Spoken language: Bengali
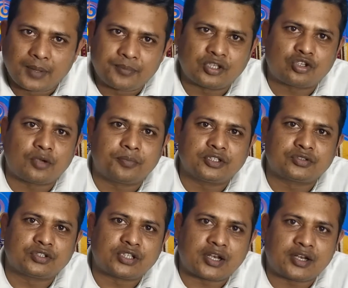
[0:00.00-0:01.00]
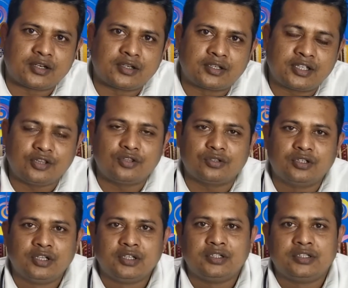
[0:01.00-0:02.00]
আপনি সব কিছু জানেন কিন্তু
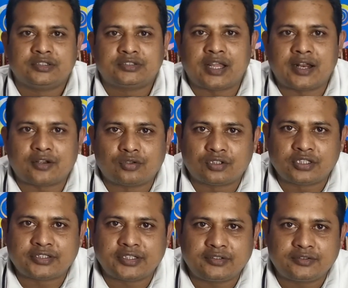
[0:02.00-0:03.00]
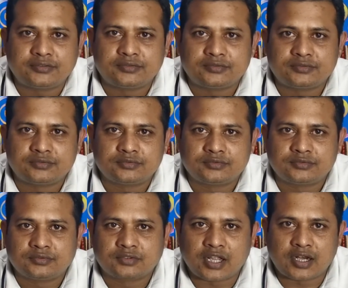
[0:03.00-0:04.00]
যারা করতেছেন
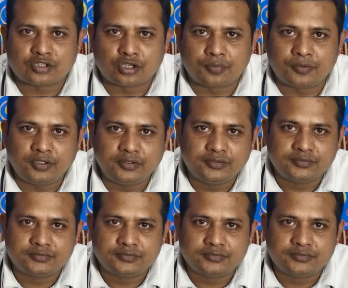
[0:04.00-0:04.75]
তারা সফল